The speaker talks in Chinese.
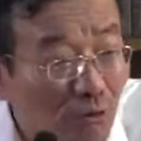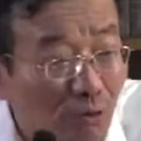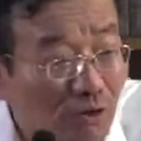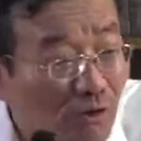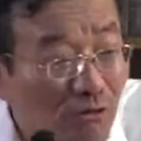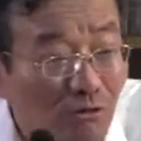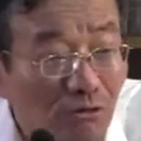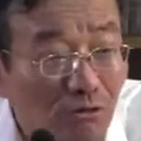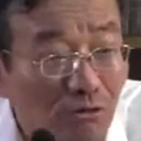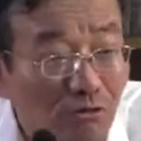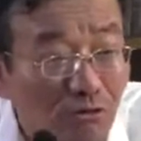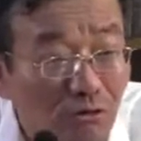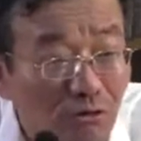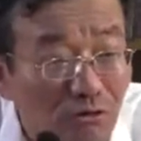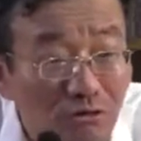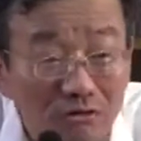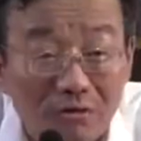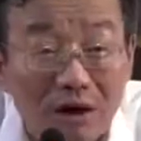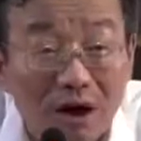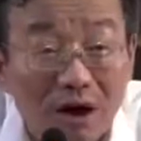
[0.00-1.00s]
为
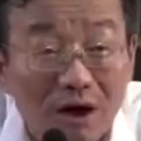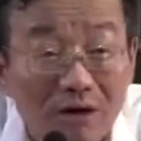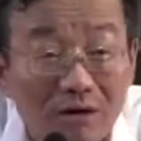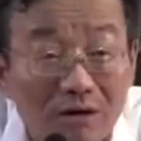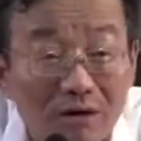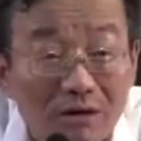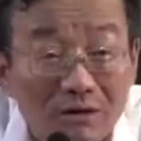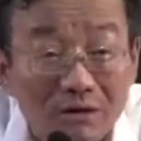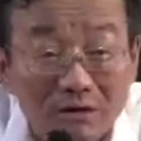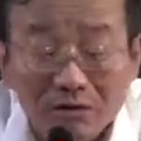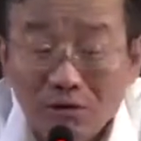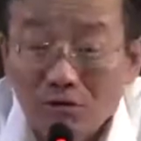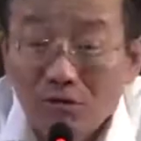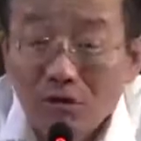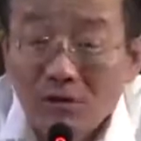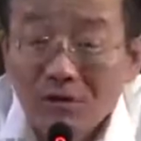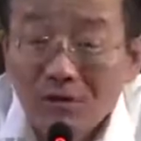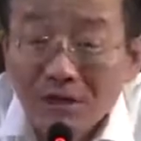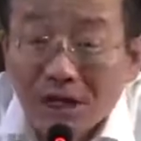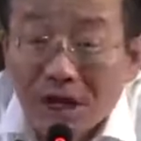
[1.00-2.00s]
自豪，就是
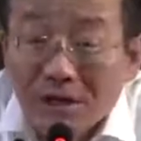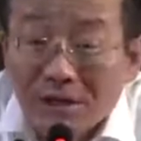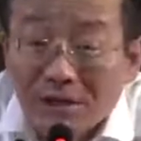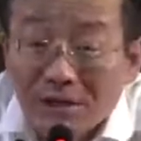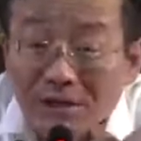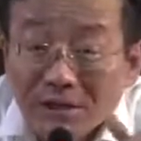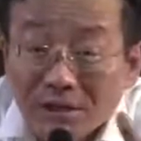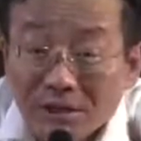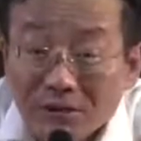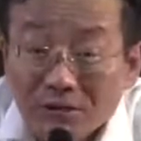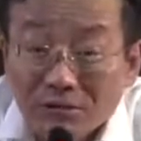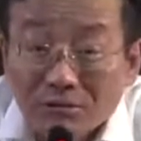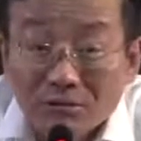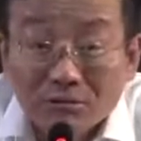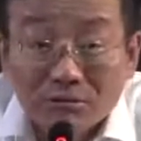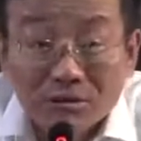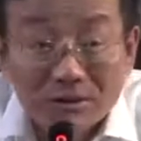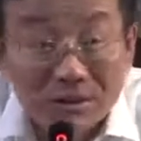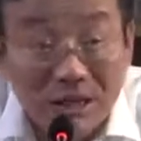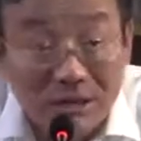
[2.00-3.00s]
说建立一个新制
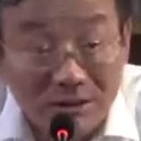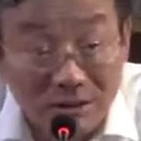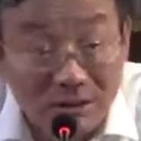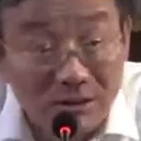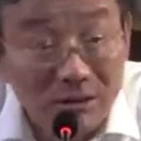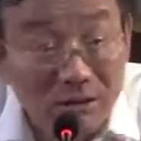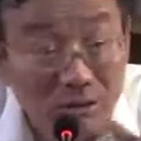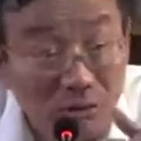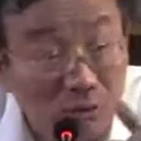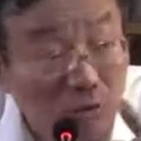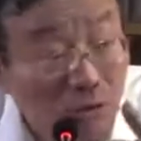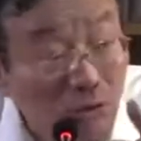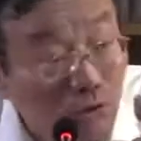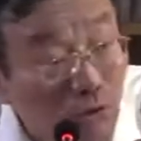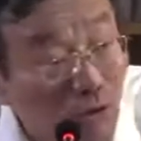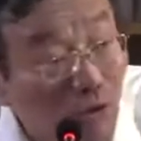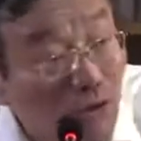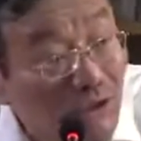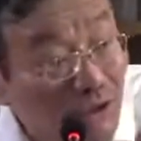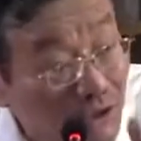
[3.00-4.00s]
度是也是可以通过
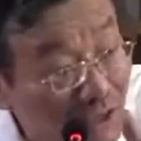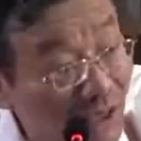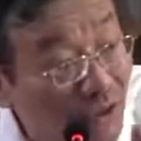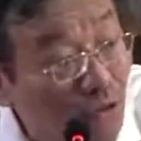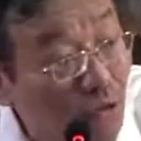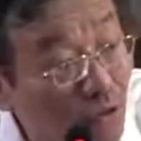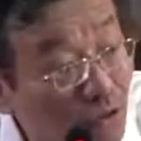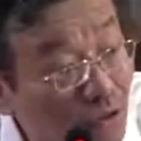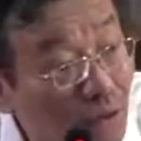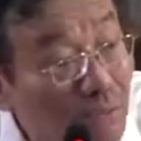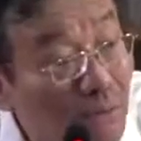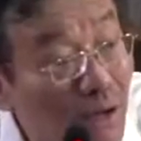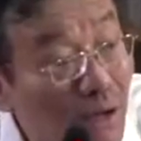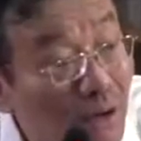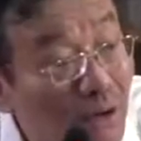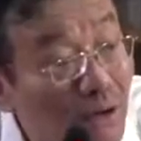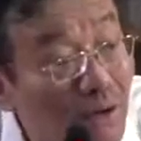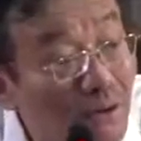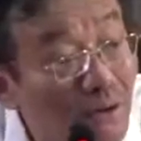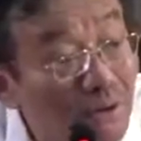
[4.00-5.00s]
妥协来做的嘛。
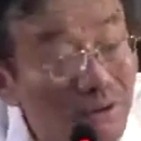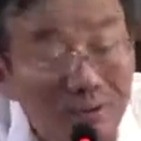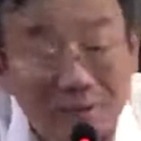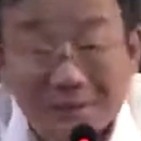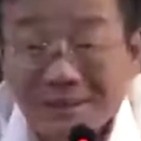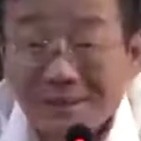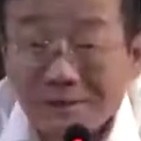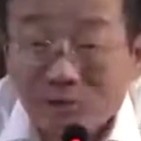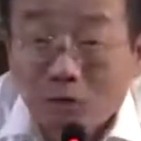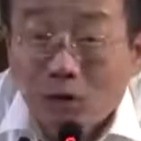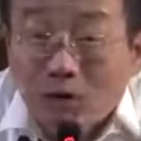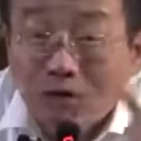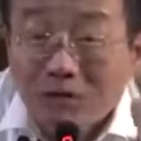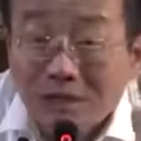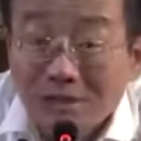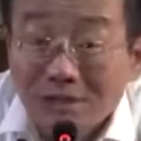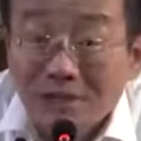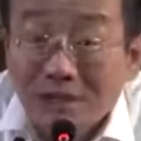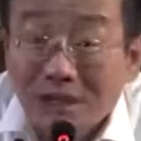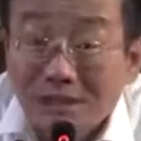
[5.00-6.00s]
但妥
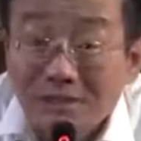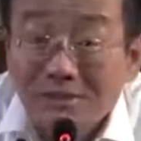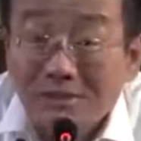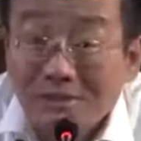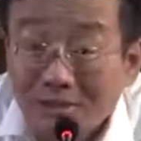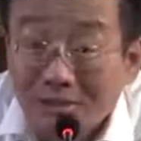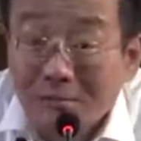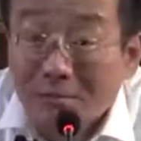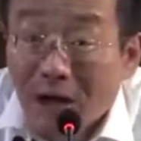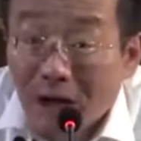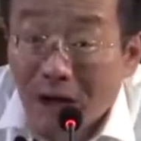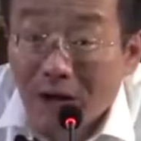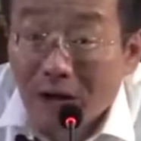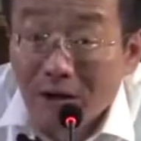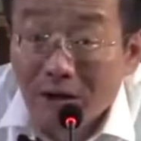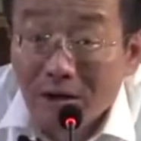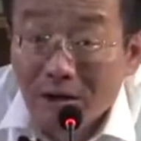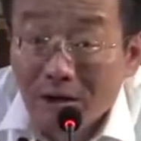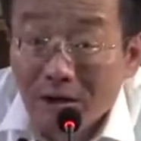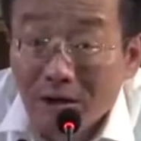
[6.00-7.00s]
协的前提是什么？
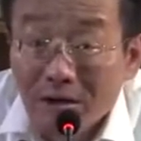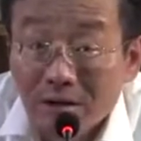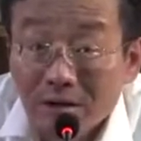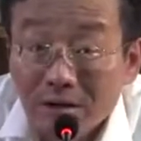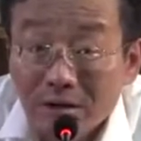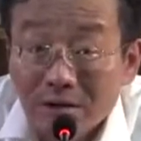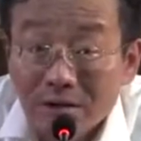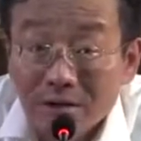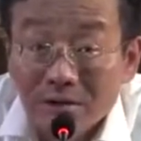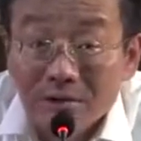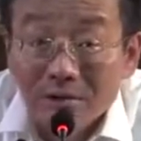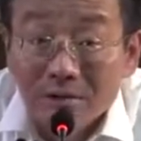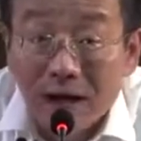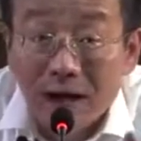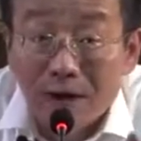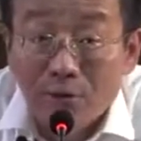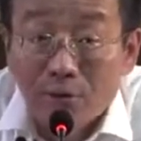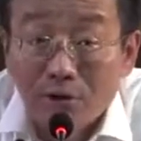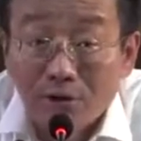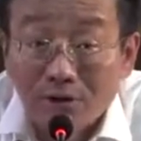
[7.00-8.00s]

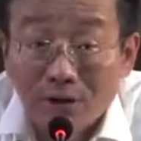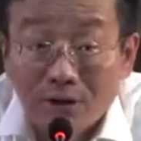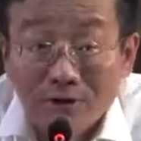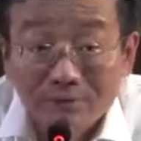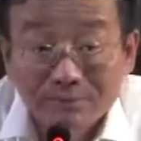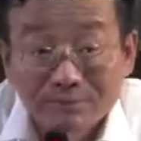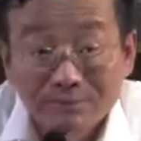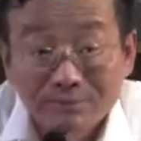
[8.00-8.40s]
打过的，